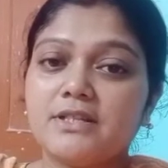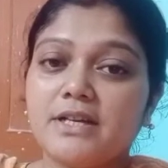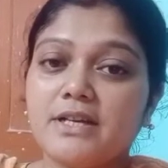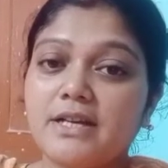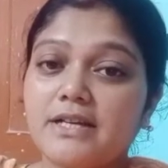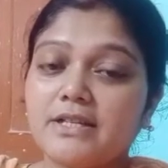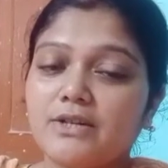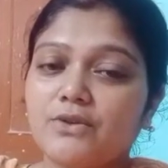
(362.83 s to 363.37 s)
সেখানে
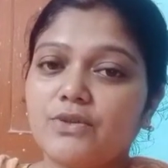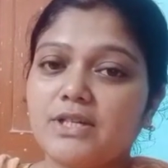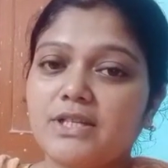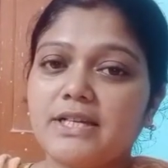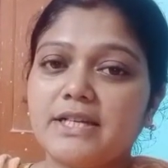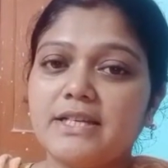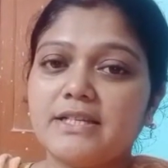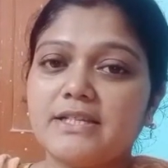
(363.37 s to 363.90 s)
আধা ঘন্টা
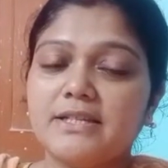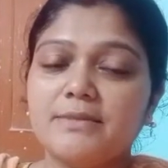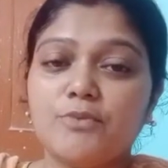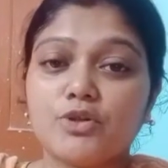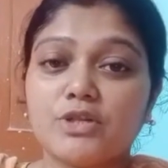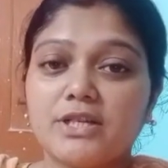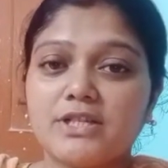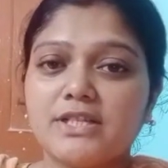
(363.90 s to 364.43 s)
দাঁড়িয়ে আছি
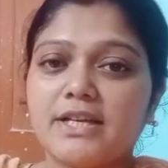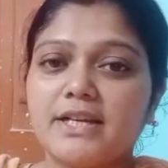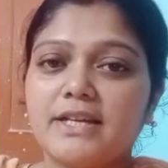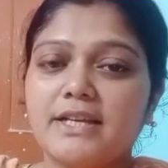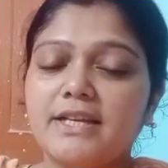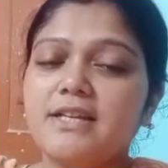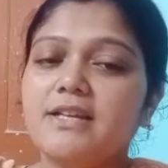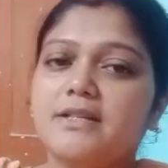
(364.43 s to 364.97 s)
বসার জায়গা
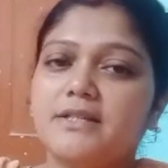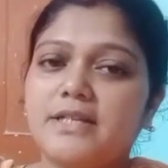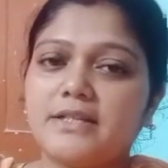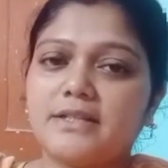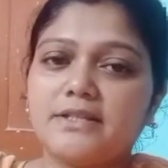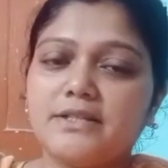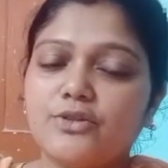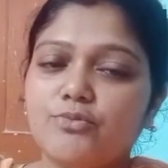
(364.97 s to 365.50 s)
নেই
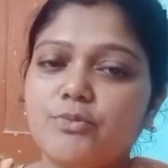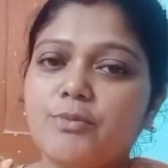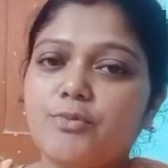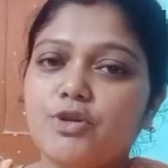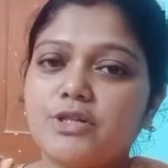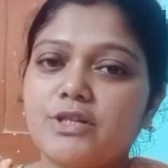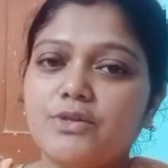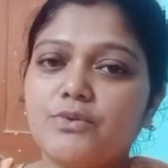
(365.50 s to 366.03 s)
ডাক্তার যে রুমে
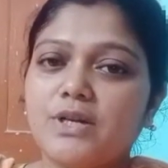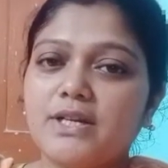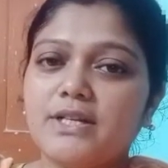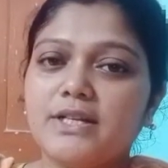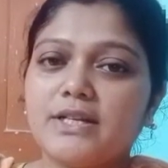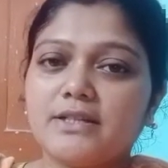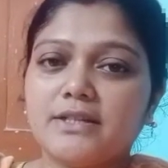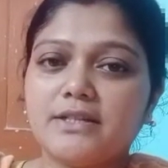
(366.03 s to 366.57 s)
বসেন ওখানেই
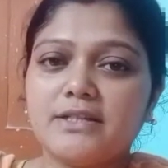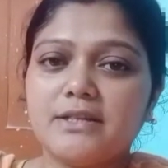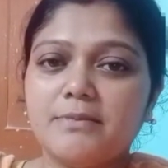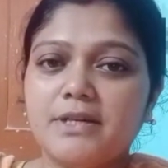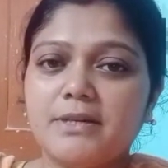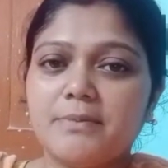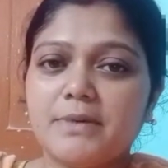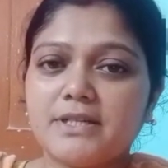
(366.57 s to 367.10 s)
ডাক্তারের
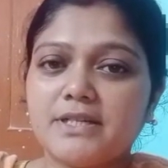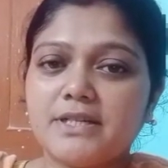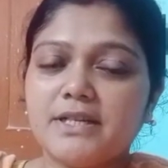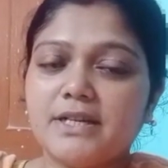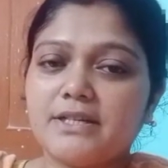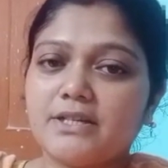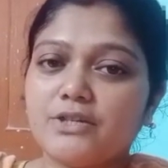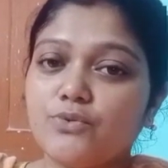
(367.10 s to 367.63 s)
টেবিলের পাশে
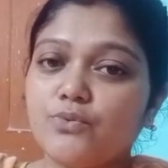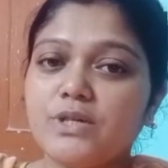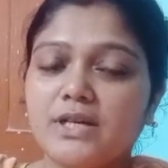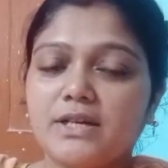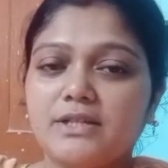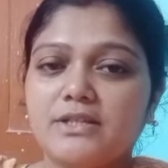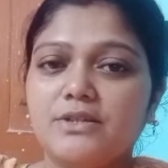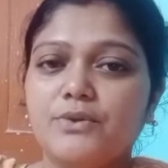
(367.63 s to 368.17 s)
একটা টুল
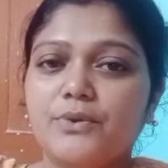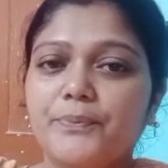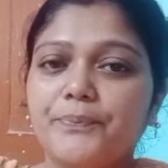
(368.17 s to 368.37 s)
রাখা ছিল